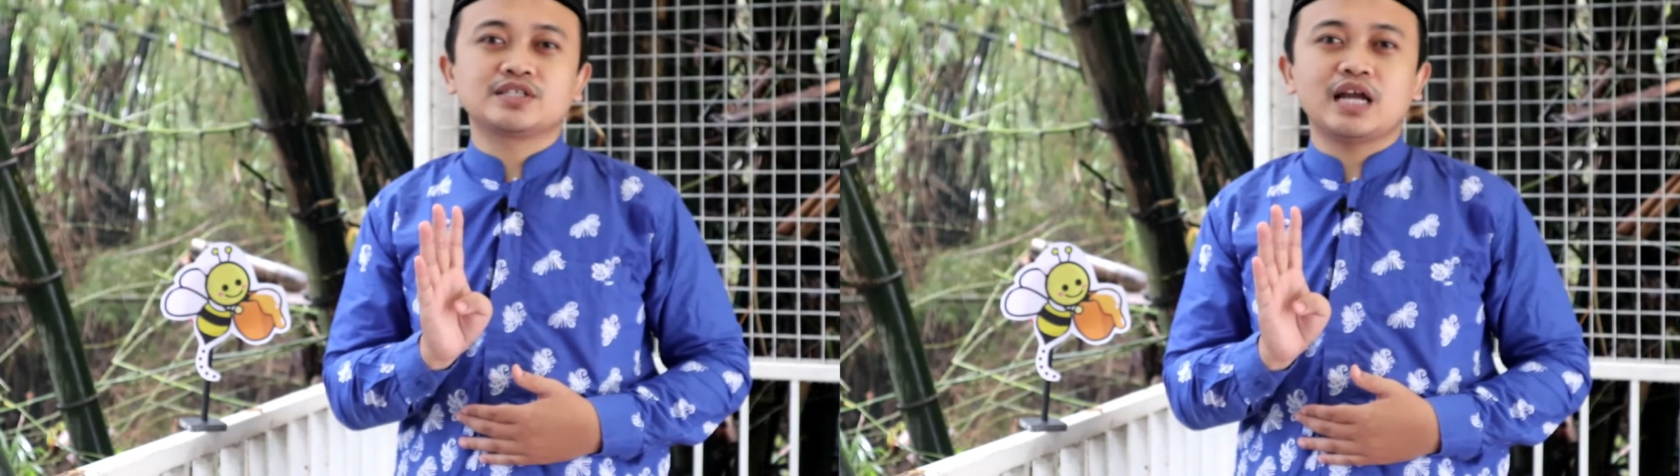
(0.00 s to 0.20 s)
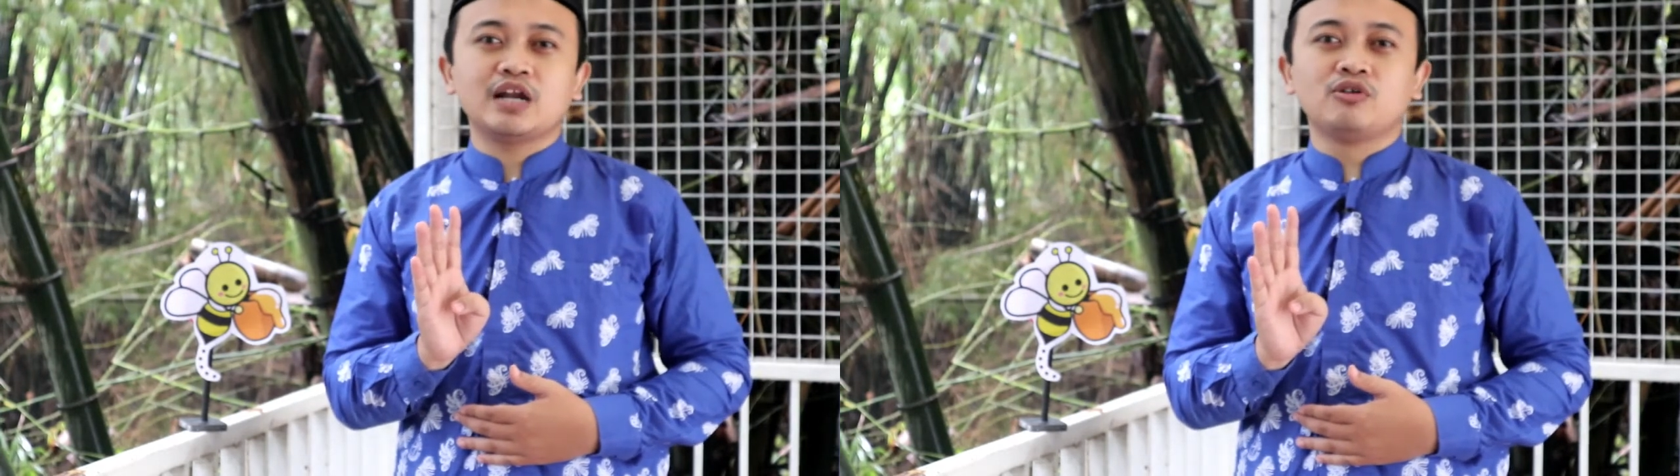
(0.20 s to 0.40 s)

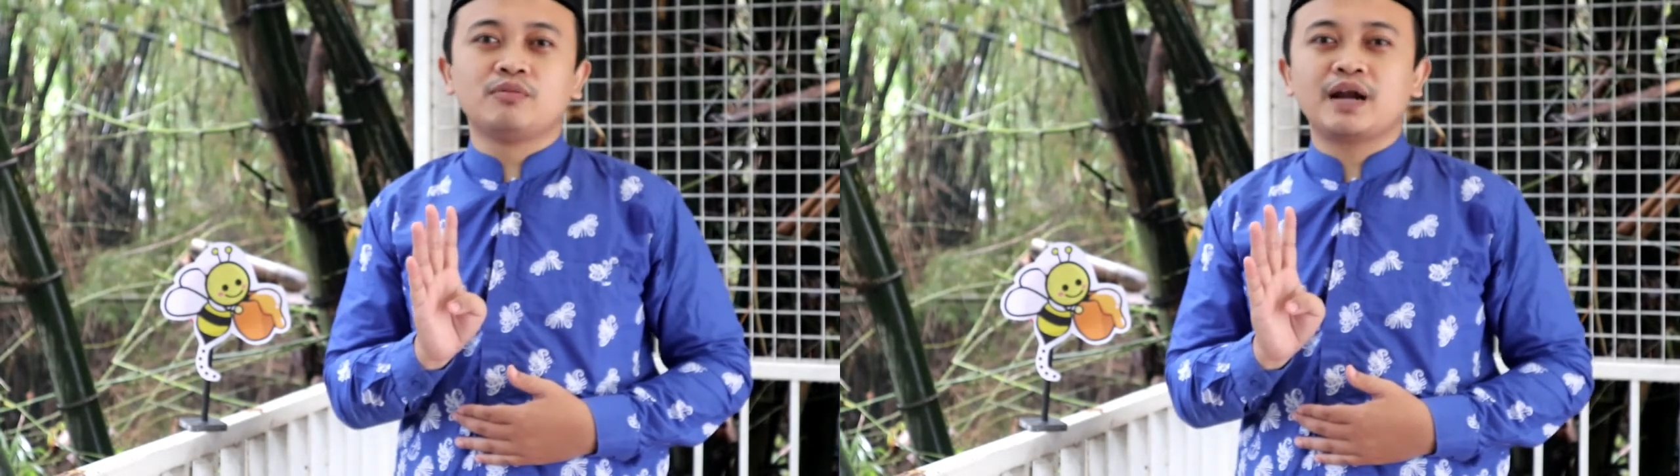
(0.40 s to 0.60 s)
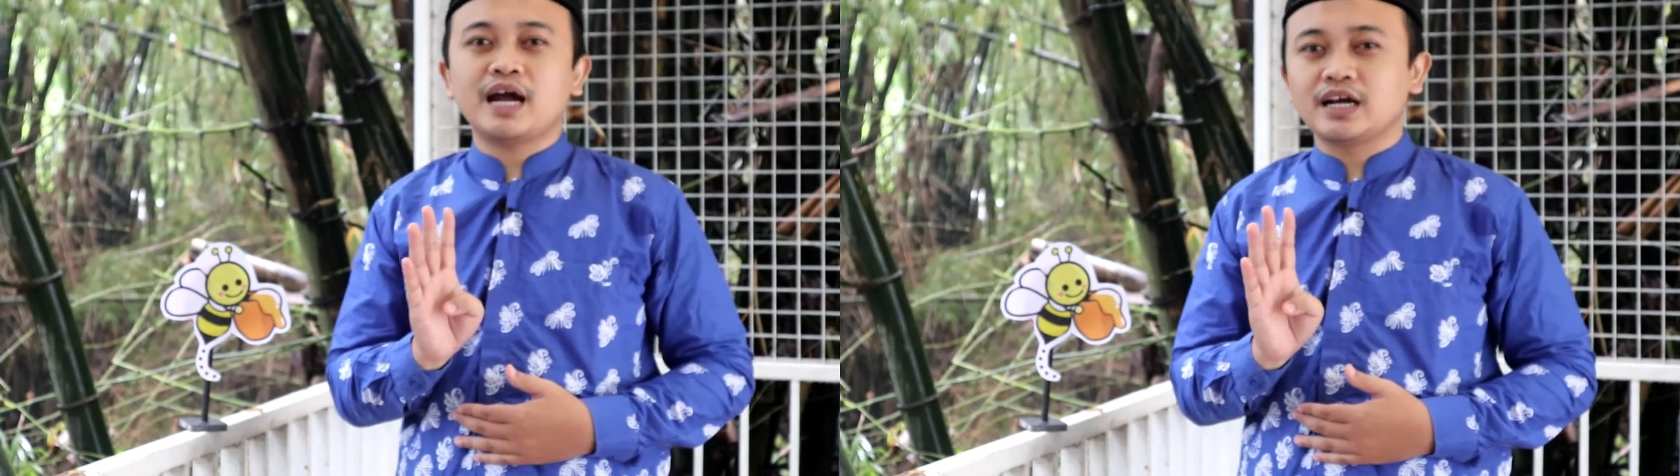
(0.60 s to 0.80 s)
selalu
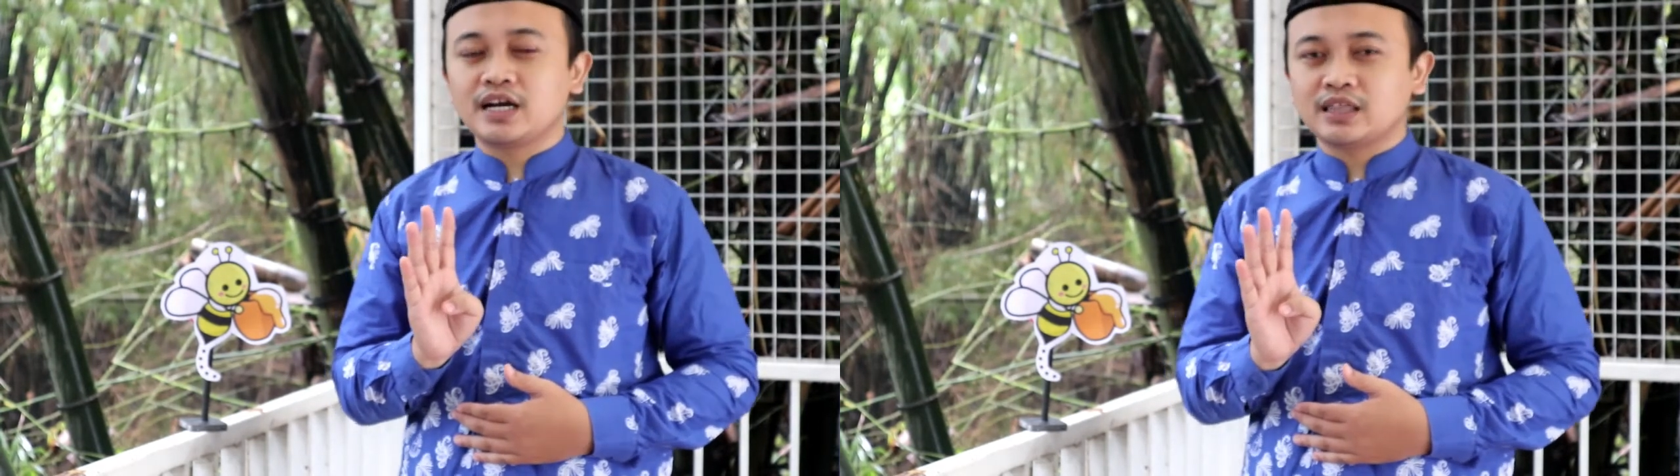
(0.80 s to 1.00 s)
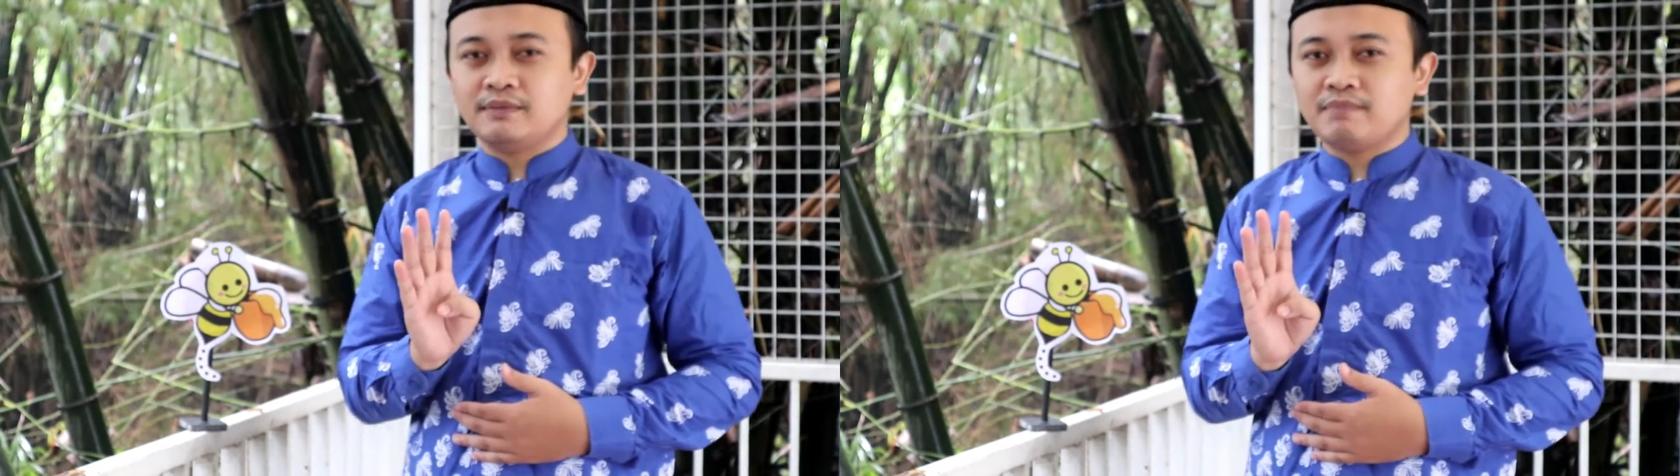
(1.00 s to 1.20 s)
berada
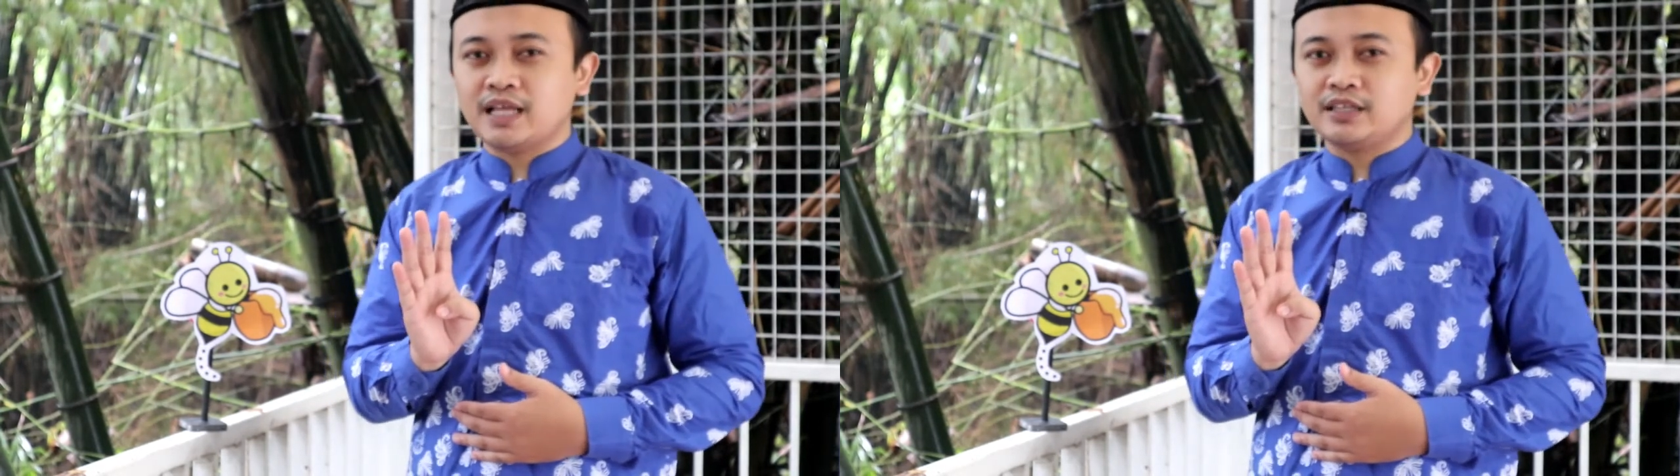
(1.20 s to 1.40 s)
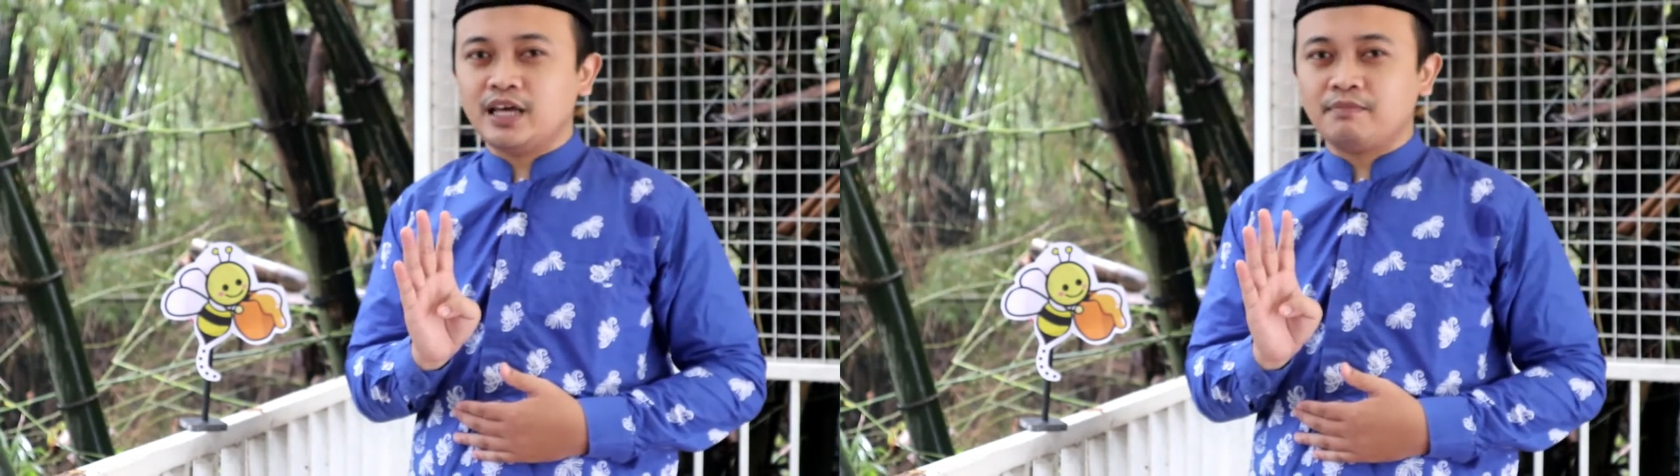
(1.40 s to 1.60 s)
di
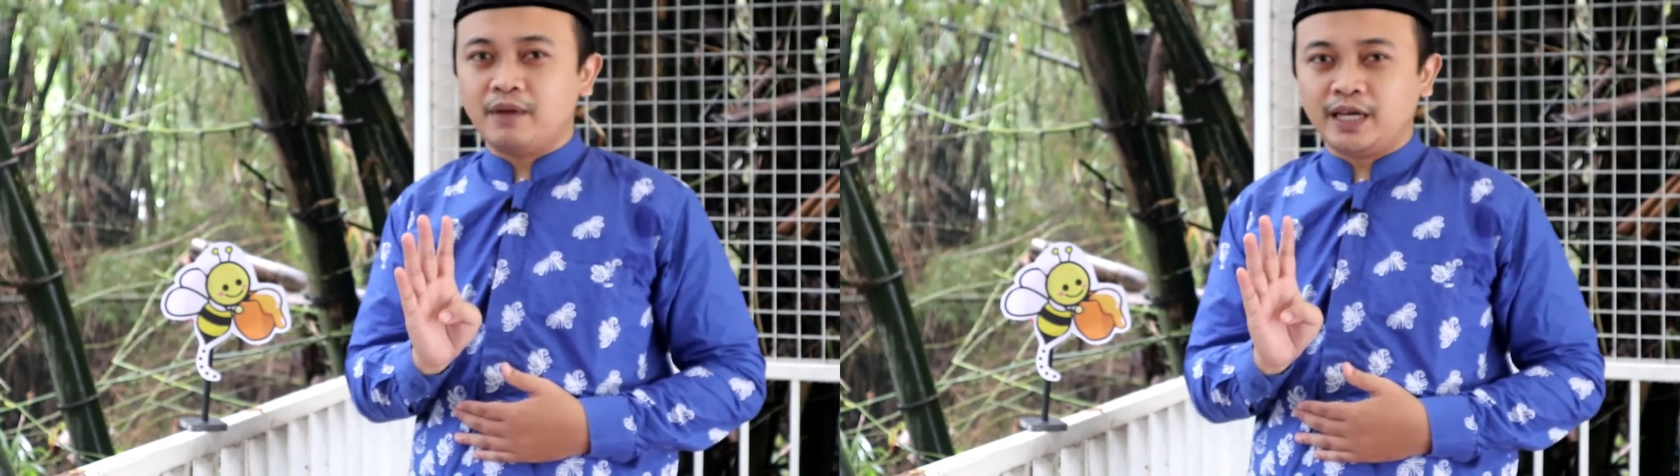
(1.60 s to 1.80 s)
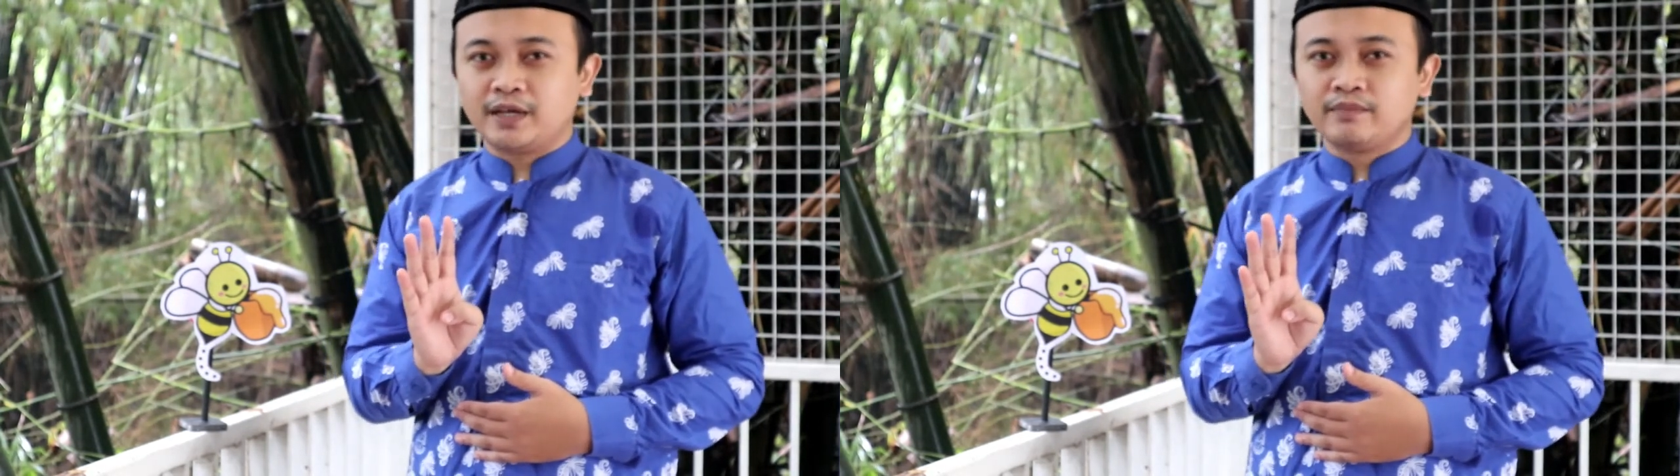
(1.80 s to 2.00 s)
tempat yang
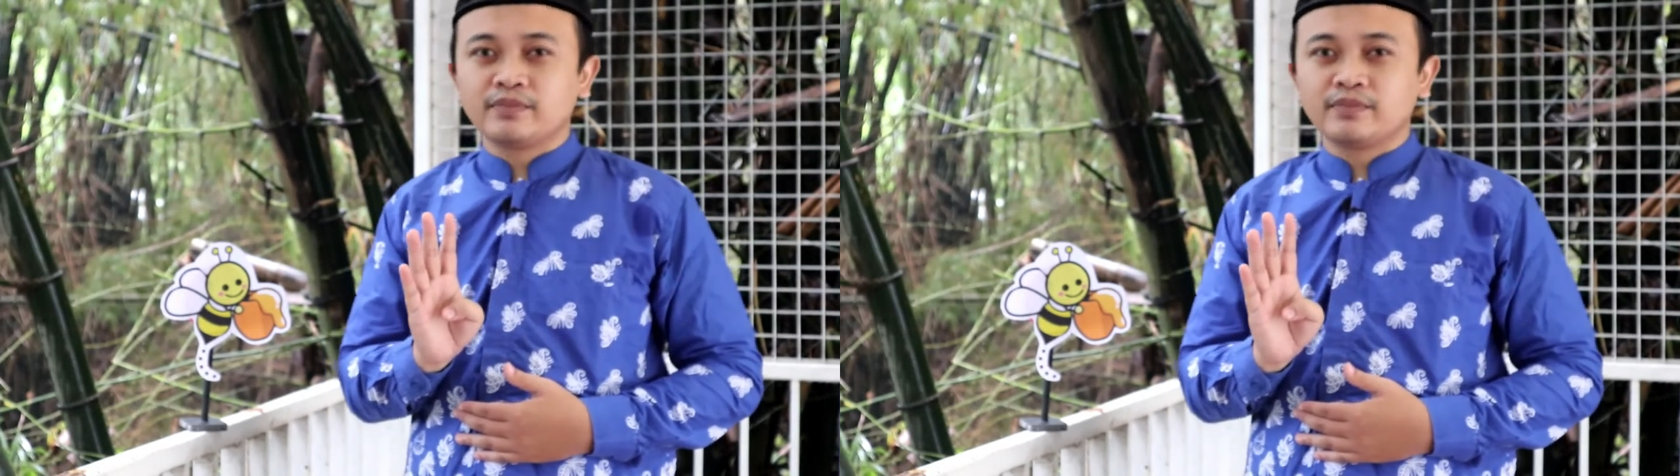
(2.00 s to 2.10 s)
baik.